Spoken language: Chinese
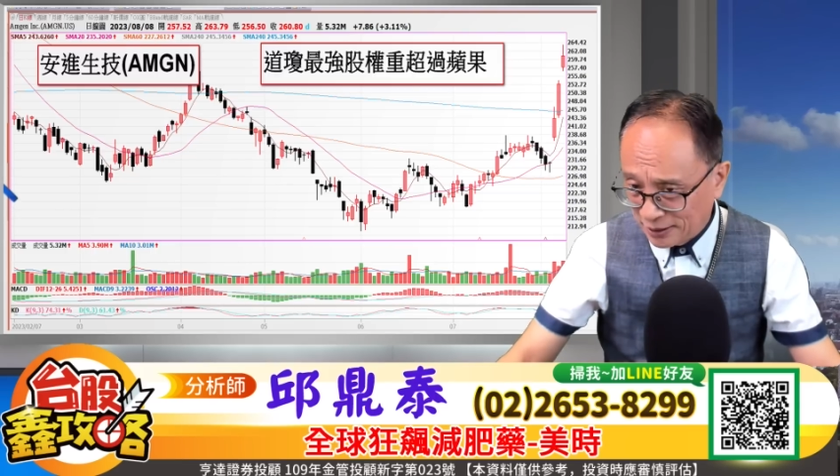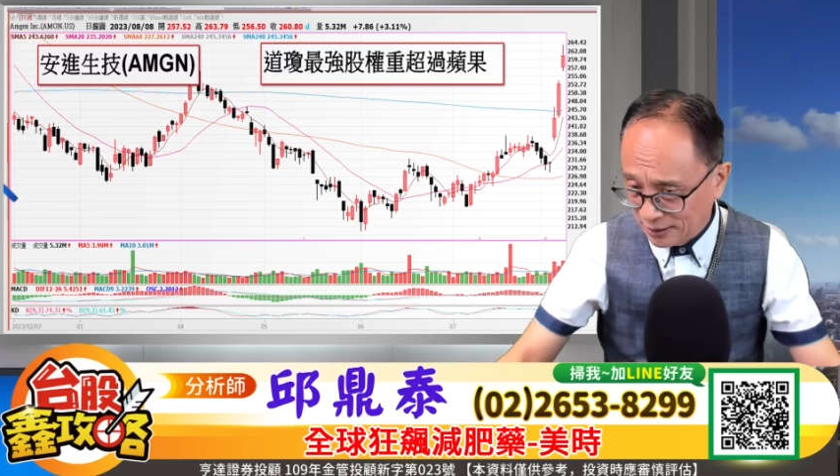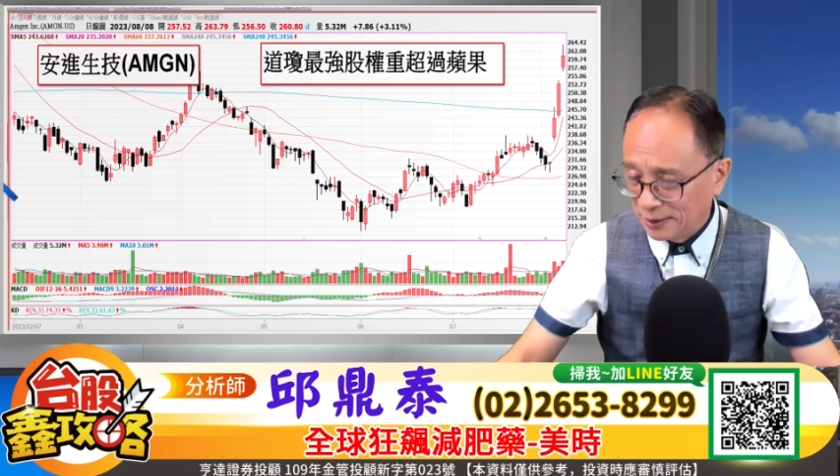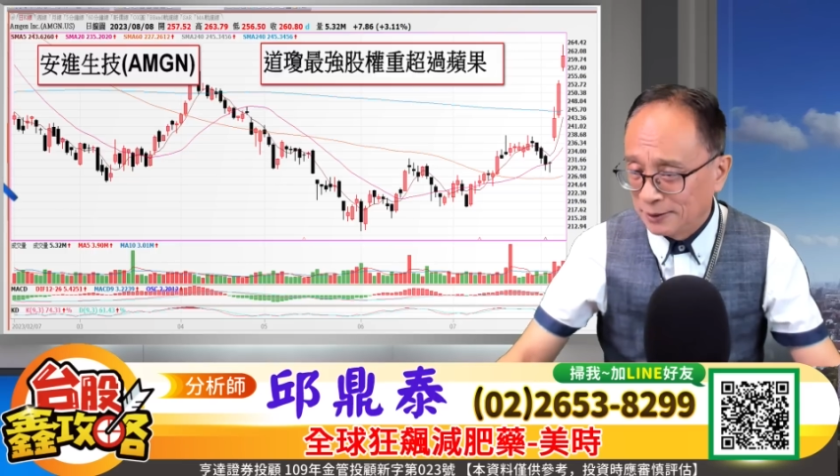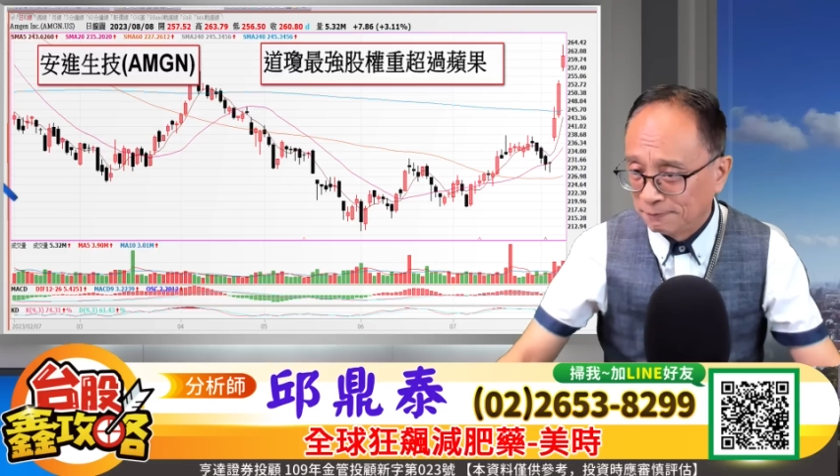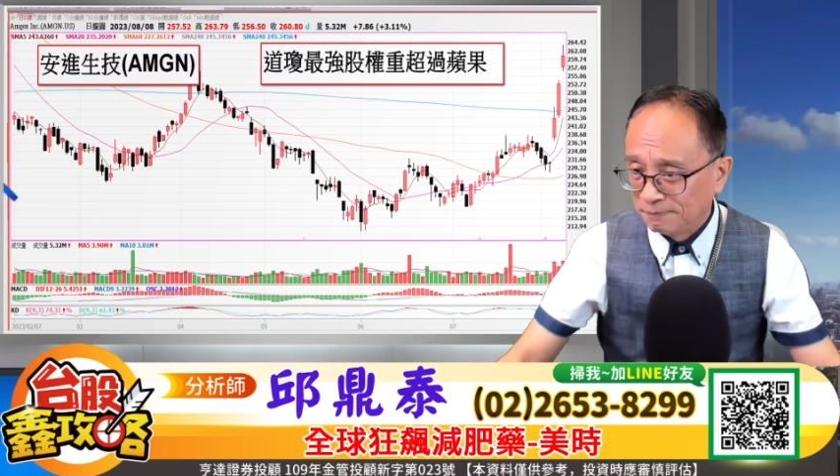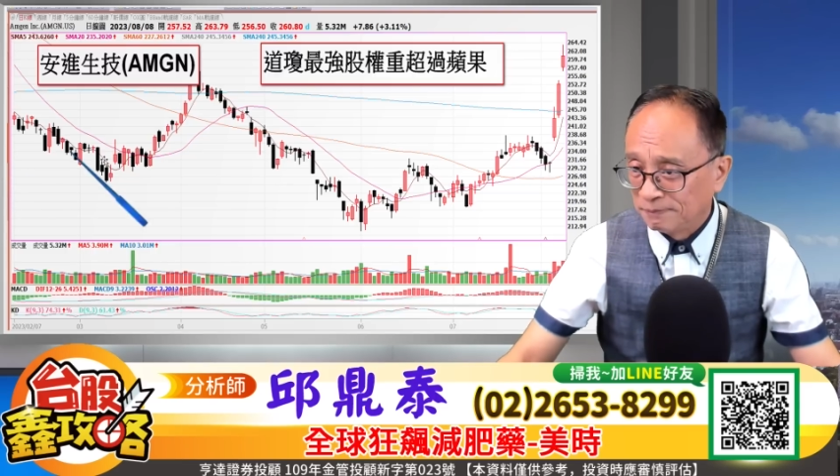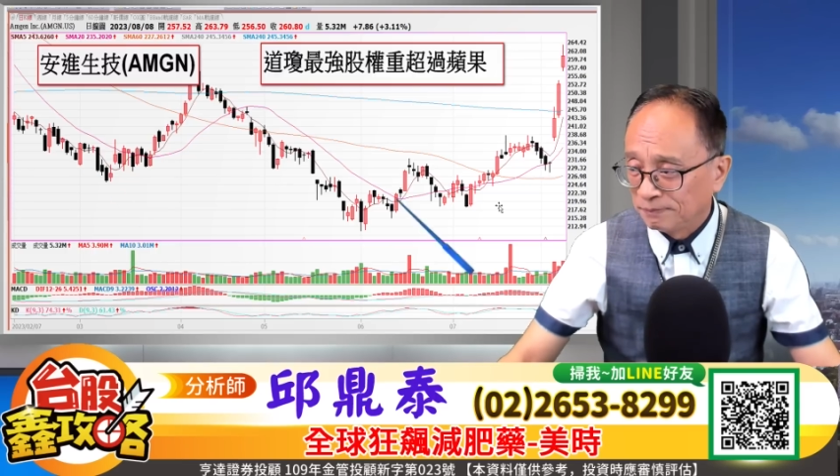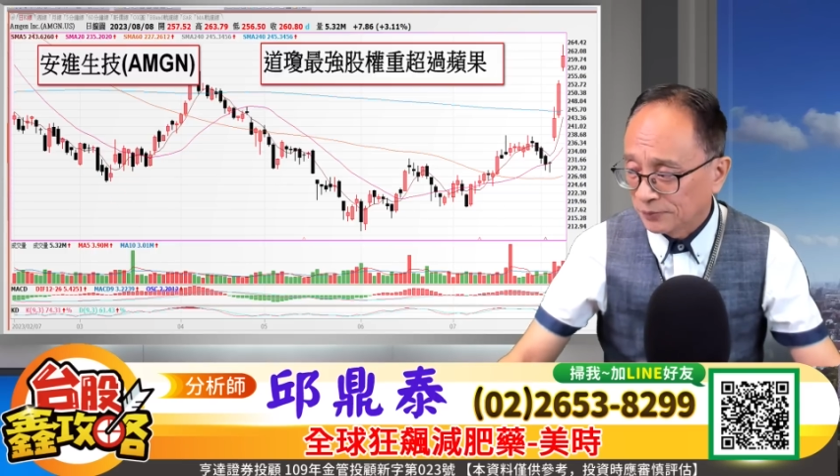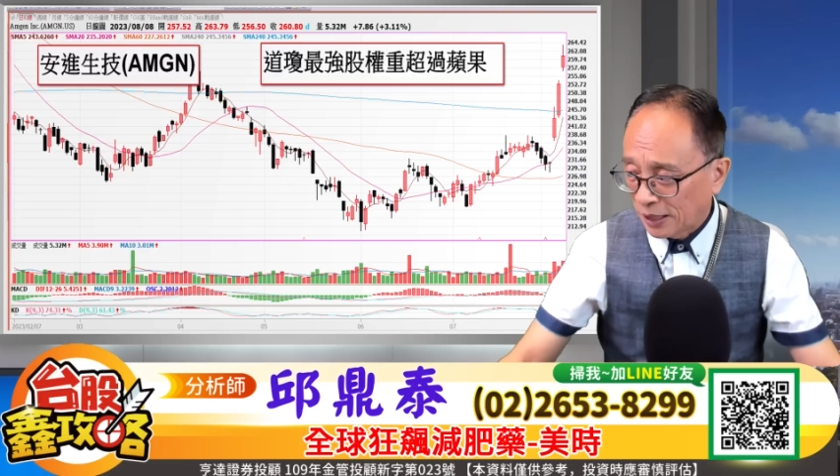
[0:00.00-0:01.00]
次，
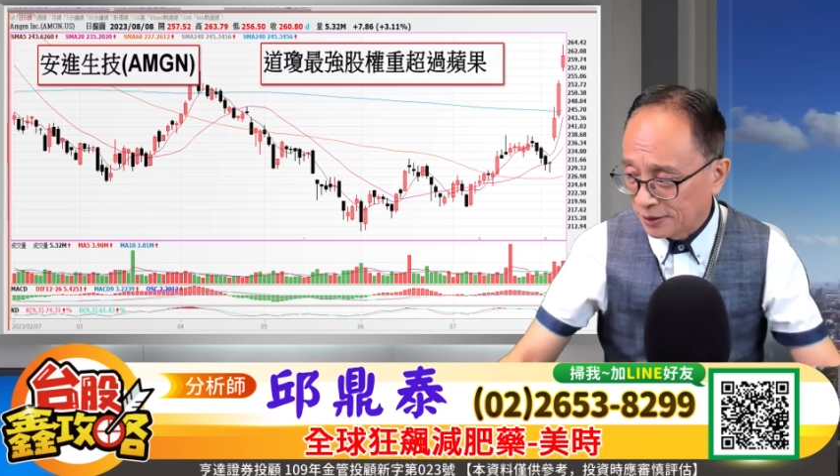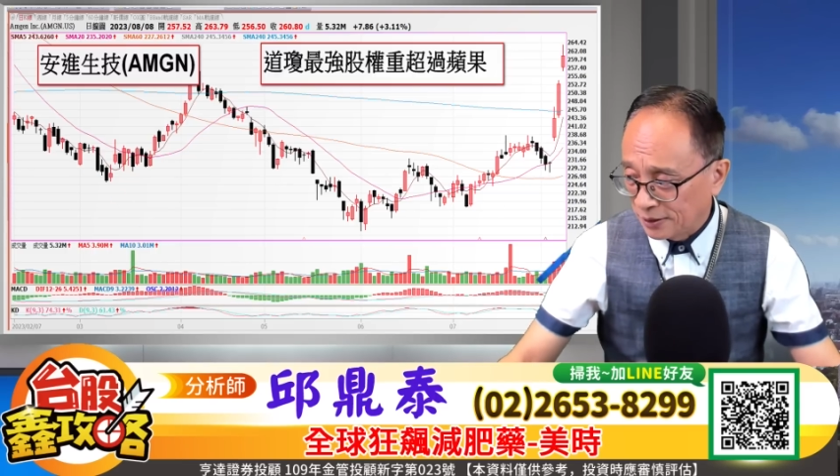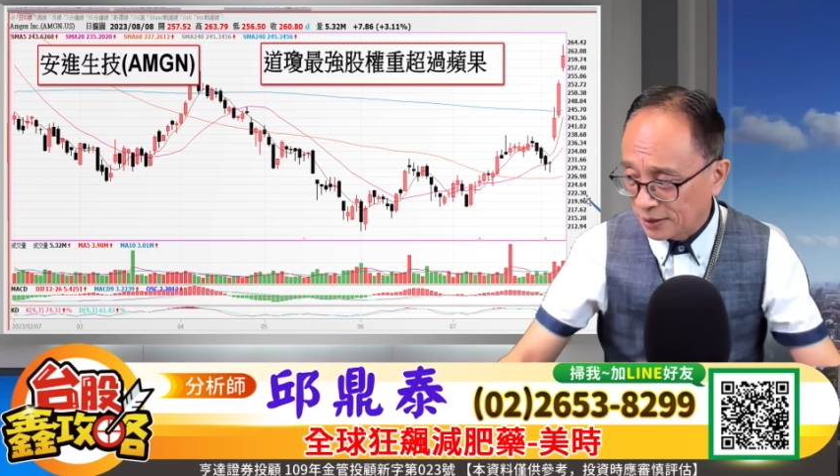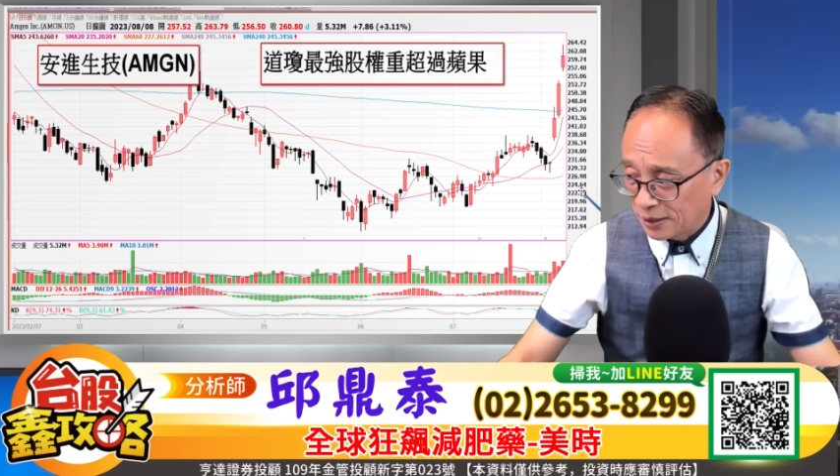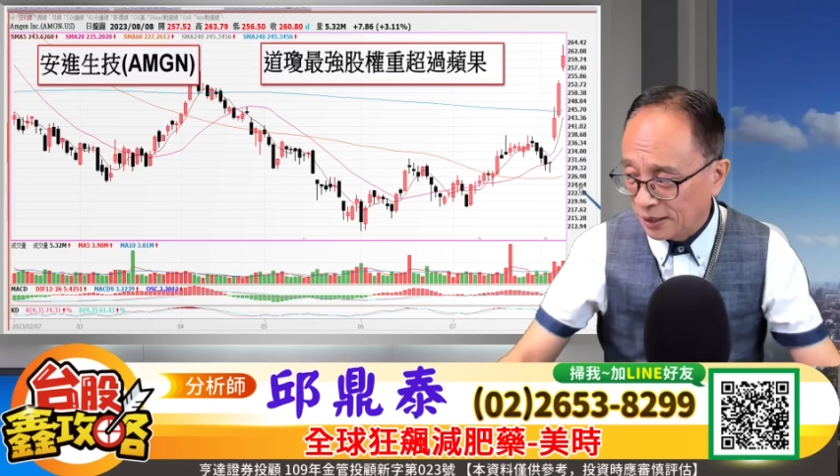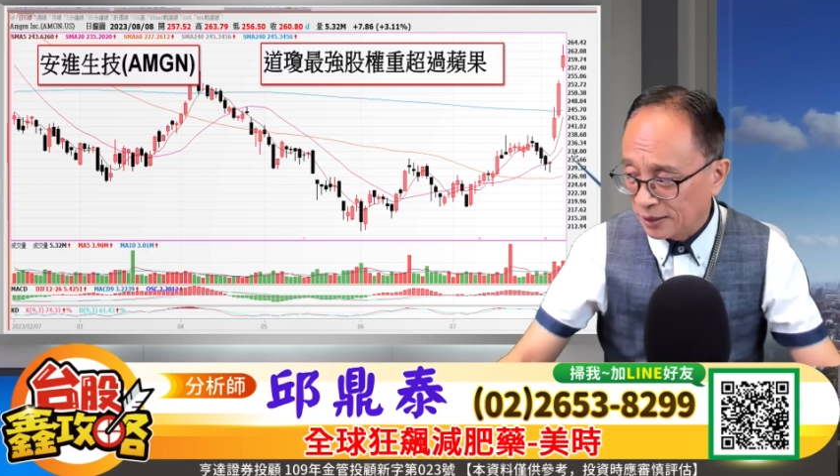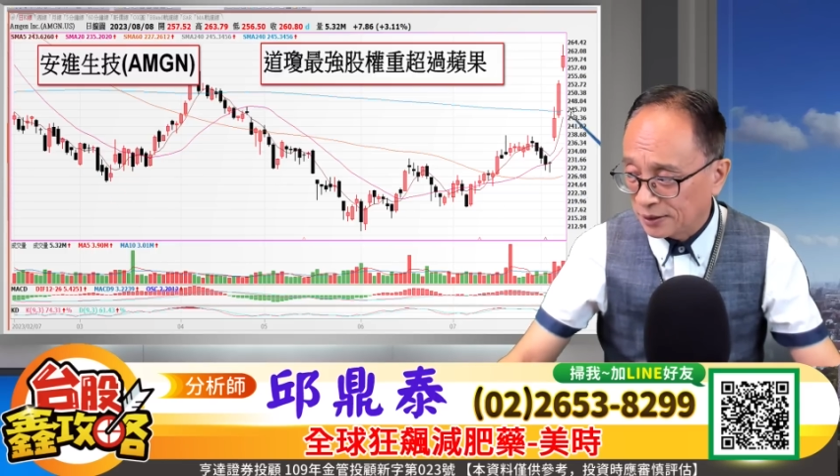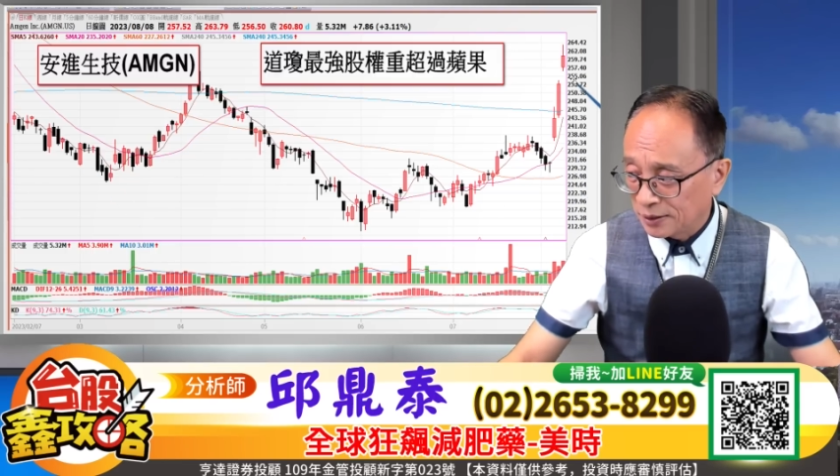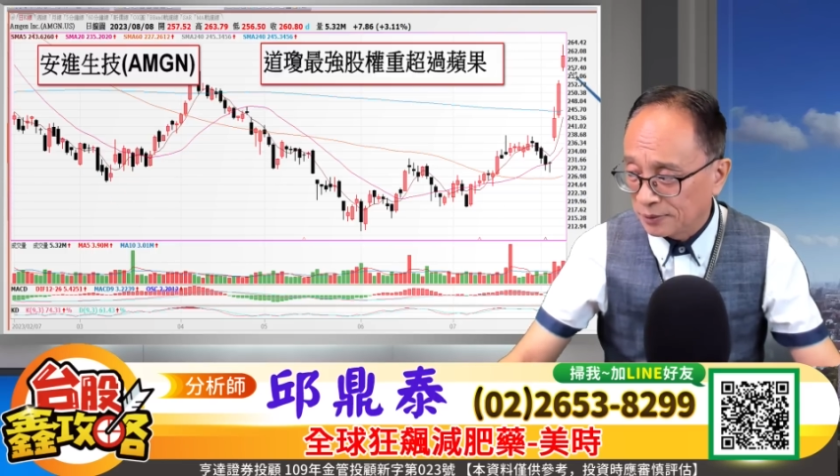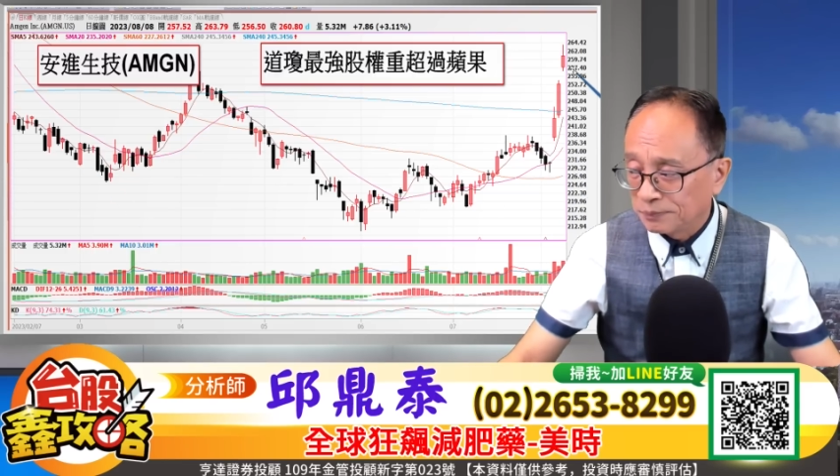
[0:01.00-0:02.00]
它是这个样
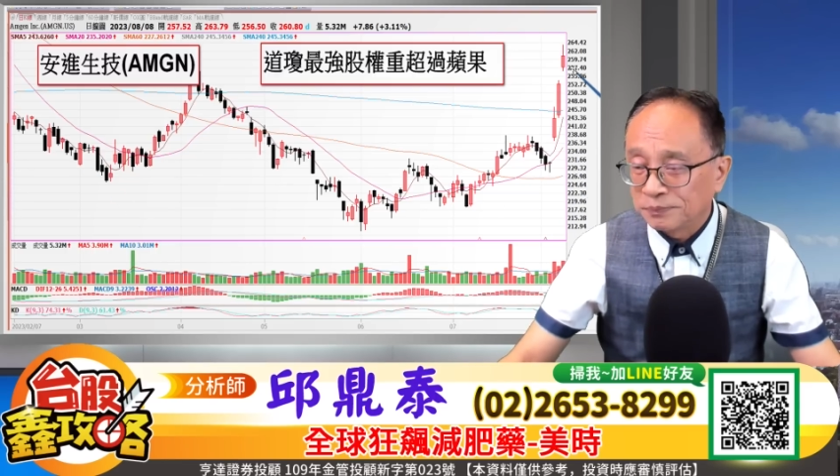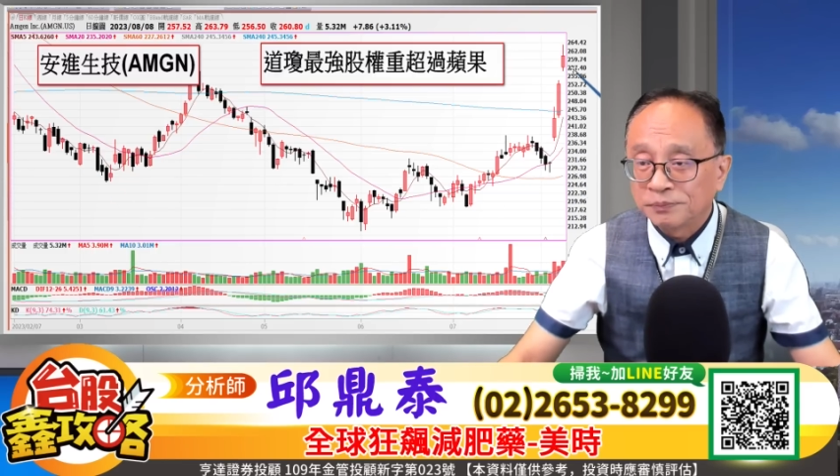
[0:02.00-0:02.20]
子，